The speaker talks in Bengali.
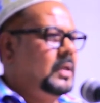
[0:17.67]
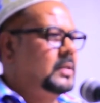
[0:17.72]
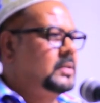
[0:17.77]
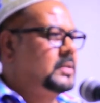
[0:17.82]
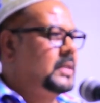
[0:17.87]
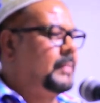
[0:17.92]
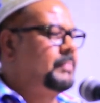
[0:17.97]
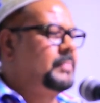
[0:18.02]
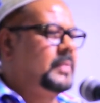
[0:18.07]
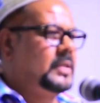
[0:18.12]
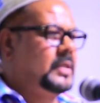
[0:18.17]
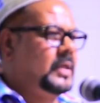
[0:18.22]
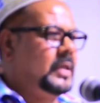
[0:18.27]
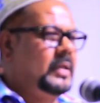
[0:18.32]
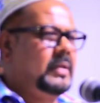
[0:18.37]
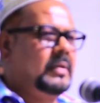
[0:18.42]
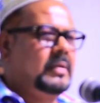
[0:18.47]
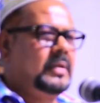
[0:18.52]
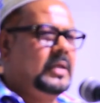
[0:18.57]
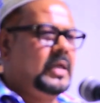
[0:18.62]
যে আপনাদের
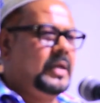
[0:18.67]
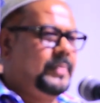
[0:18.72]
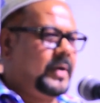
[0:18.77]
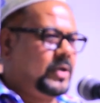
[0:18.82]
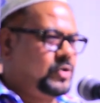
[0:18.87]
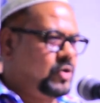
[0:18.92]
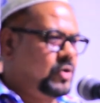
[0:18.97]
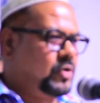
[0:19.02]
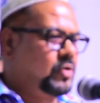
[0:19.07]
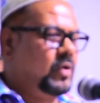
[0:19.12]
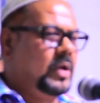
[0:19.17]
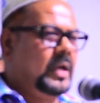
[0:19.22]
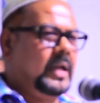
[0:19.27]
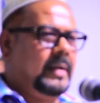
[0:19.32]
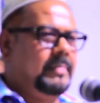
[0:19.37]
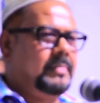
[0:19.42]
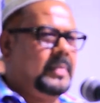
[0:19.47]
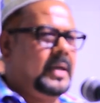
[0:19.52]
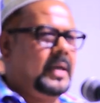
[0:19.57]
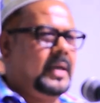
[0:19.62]
নির্বাচন করলে
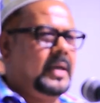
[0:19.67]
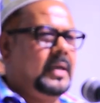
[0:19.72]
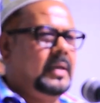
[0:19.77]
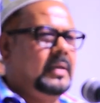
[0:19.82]
আমরা